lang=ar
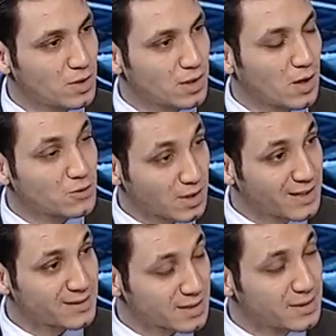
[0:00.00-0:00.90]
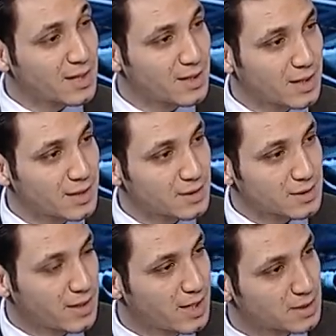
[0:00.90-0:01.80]
آه، أو عن نقلا عن
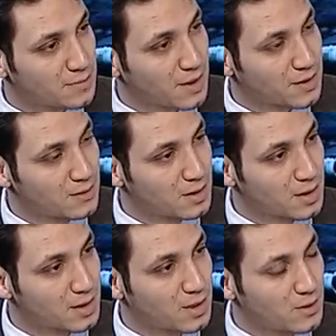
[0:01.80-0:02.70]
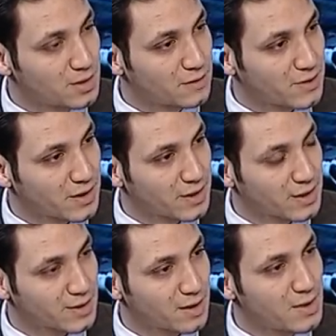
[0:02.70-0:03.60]
تصريحات بعض الكوادر في
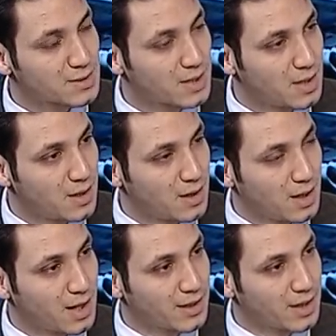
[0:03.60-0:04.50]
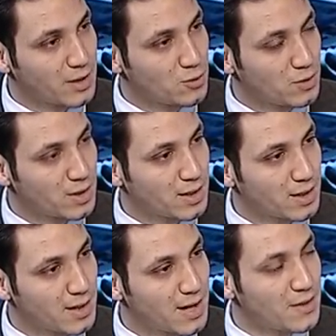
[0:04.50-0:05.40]
حركة حماس عن أن آه،
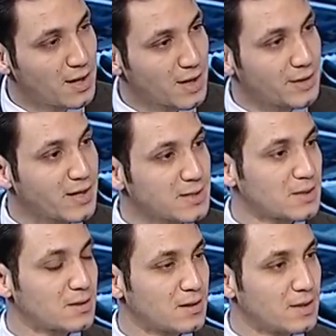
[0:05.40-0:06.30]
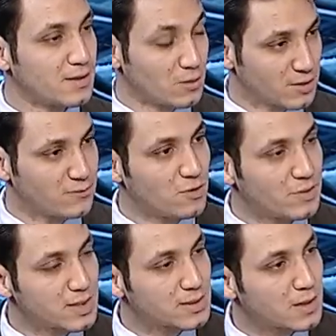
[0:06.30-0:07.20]
آه، هذا النصر الذي وصفوه
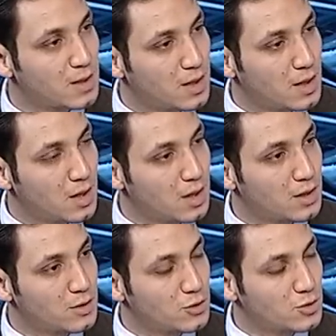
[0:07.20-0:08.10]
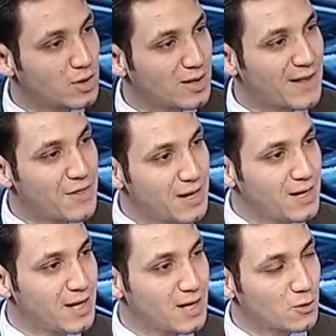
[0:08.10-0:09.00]
بالنصر آه،
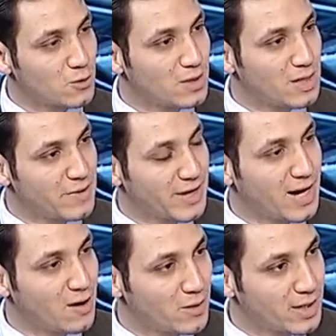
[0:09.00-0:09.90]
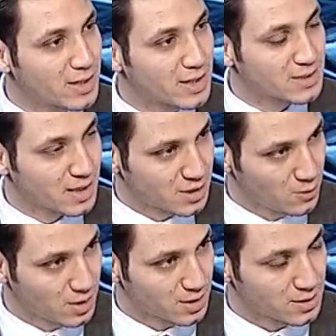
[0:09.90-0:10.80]
أذل كل من حاول كسر
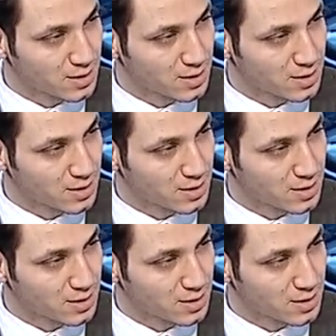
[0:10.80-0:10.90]
شوكة